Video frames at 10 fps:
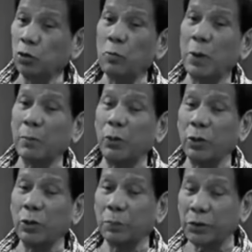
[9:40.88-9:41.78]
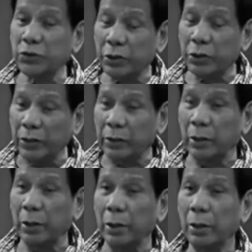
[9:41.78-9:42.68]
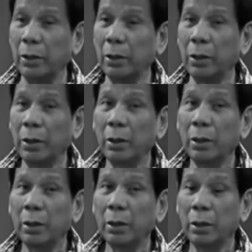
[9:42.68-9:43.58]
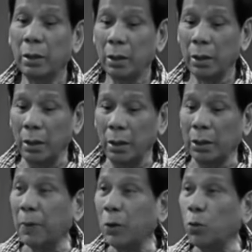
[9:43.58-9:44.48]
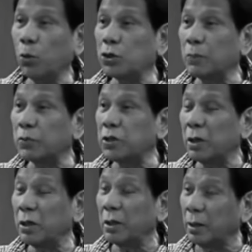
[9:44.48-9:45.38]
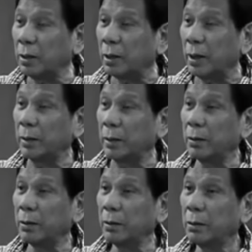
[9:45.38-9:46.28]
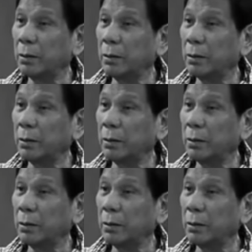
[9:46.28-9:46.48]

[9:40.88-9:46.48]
nung tumakbo ng presidente, eh nakipag-usap sila ni Inday